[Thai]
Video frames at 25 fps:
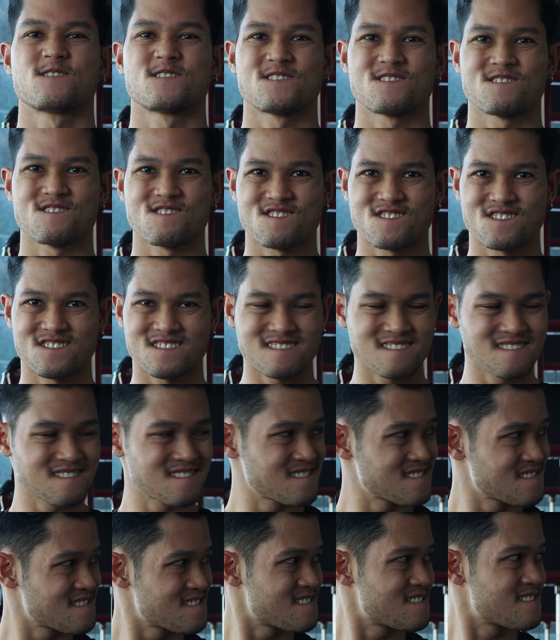ส่วนของ
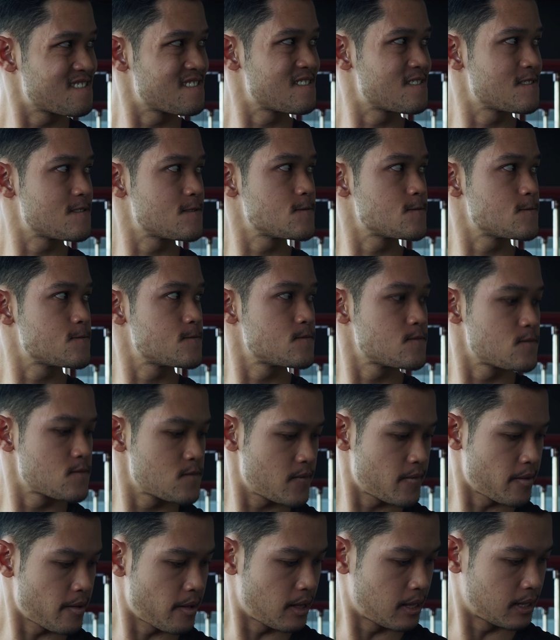ไบเซปอี
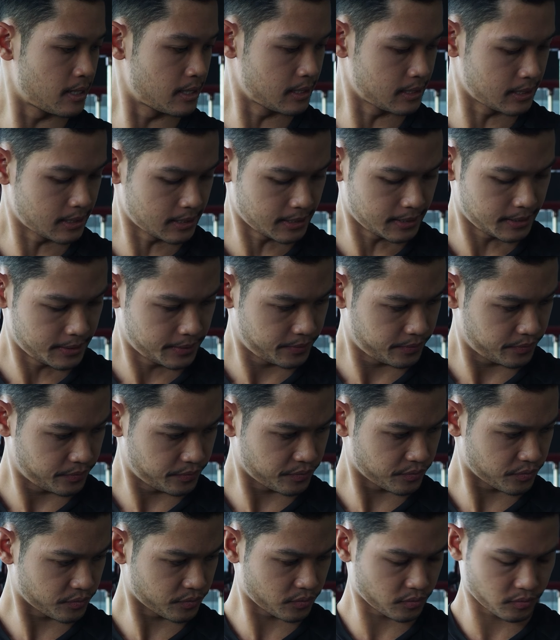กอันหนึ่งนะผมไบเซป
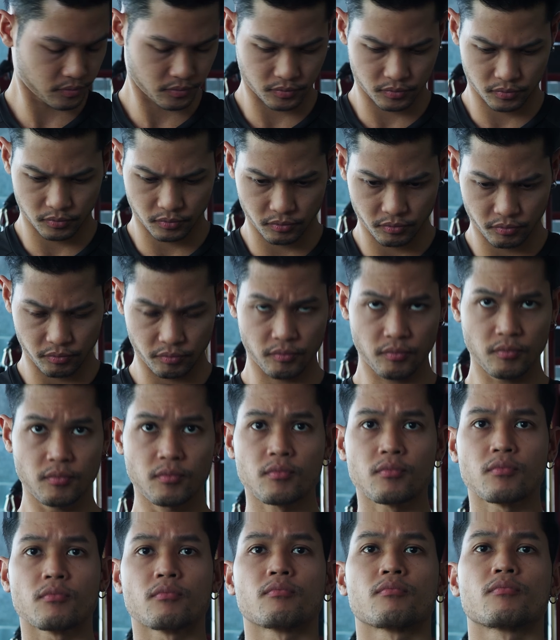ตัวนี้เนี่ยก็อยู่ด้านน
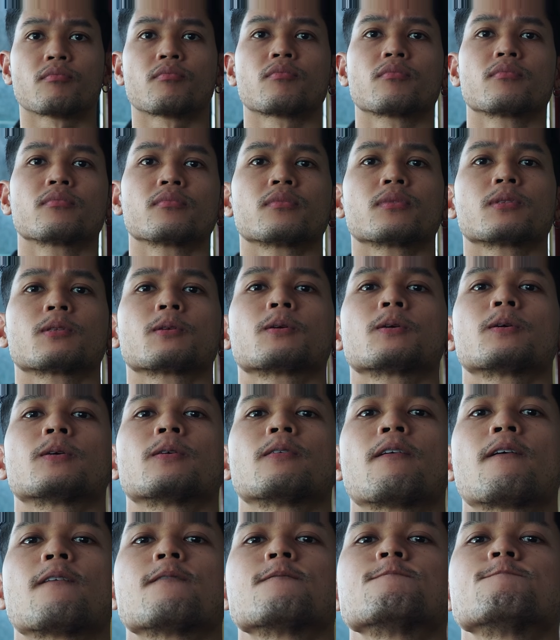อกไปอีกทีหนึ่งด้วย
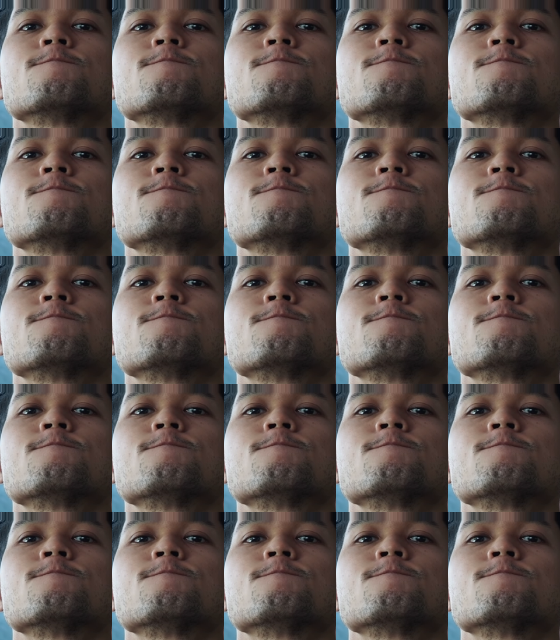นะผม